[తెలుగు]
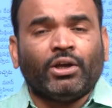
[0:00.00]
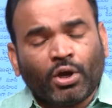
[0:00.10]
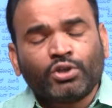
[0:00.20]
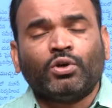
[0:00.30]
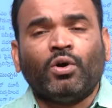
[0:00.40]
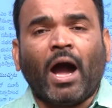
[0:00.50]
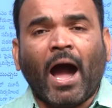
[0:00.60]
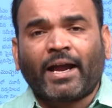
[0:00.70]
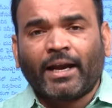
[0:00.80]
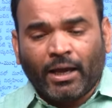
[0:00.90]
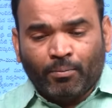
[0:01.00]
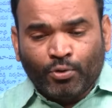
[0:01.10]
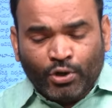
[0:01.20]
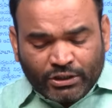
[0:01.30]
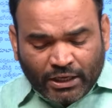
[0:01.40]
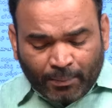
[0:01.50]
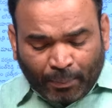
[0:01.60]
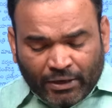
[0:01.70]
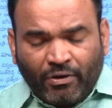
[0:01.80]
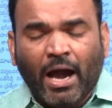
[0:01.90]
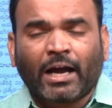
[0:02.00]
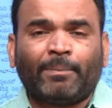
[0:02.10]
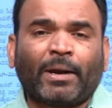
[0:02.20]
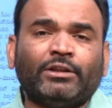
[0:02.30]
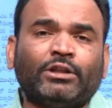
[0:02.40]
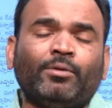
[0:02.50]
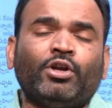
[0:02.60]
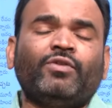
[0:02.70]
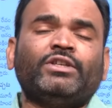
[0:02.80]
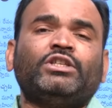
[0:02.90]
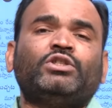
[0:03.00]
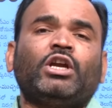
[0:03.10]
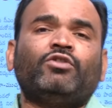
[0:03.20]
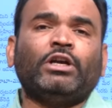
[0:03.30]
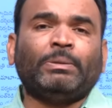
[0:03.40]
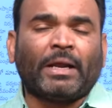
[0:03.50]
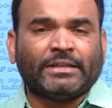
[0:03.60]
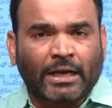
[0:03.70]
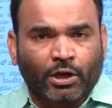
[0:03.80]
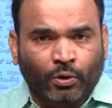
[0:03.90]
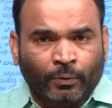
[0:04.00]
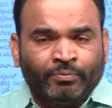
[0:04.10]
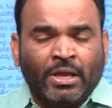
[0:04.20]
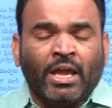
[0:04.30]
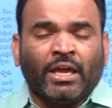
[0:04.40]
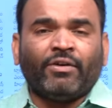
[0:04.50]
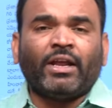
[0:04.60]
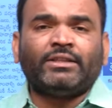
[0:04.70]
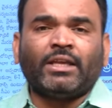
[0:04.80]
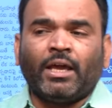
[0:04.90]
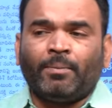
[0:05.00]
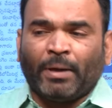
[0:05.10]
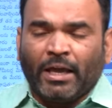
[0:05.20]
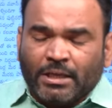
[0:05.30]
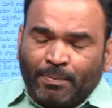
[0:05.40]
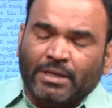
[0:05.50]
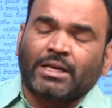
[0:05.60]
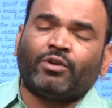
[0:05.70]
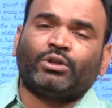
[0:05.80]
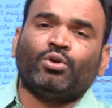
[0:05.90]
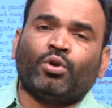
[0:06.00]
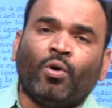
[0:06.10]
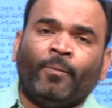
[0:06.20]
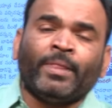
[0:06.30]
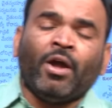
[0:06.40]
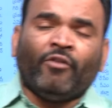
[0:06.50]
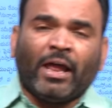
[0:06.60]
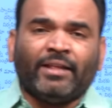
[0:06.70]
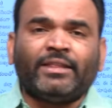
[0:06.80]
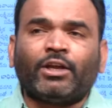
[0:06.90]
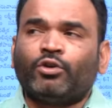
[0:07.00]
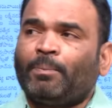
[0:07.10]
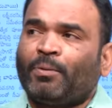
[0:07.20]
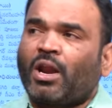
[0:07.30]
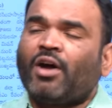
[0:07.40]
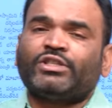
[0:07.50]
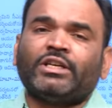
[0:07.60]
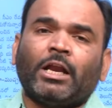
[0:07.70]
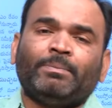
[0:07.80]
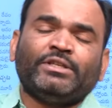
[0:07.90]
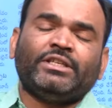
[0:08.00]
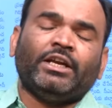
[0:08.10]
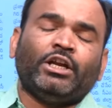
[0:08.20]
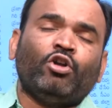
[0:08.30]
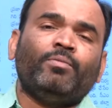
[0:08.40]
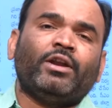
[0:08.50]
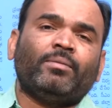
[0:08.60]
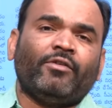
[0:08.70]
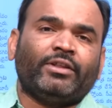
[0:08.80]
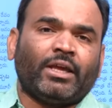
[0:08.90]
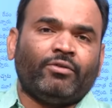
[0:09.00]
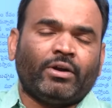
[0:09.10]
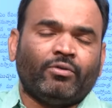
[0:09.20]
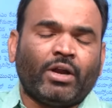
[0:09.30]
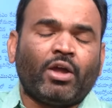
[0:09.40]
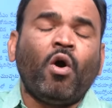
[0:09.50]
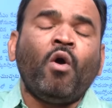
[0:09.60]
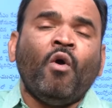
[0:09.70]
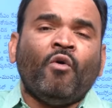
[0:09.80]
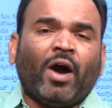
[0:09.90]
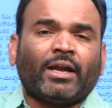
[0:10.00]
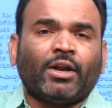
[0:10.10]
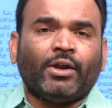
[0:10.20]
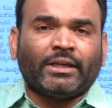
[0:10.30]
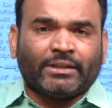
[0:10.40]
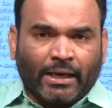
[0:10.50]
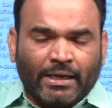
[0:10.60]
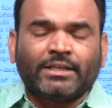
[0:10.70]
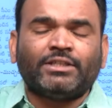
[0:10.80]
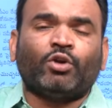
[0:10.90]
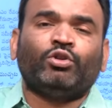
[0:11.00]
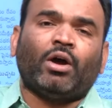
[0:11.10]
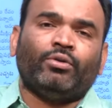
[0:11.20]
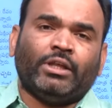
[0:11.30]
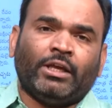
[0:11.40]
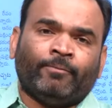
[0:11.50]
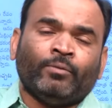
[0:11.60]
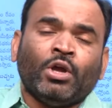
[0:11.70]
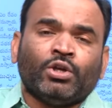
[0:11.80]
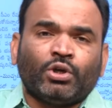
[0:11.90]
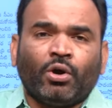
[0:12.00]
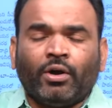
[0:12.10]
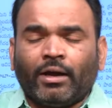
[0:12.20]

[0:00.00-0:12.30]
ఈరోజు అక్కడ మూసీ పరివాహక ప్రాంతంలో నివసిస్తున్నటువంటి ప్రజలకు ఎవరైతే పేద ప్రజలు ఎవరైతే ఉన్నారో వాళ్ళందరికీ కూడా పునరావాసం కల్పించి డబుల్ బెడ్రూమ్లు ఏవైతే ఉన్నాయో వాటిల్లోకి తరలించడం జరుగుతూ ఉంది సో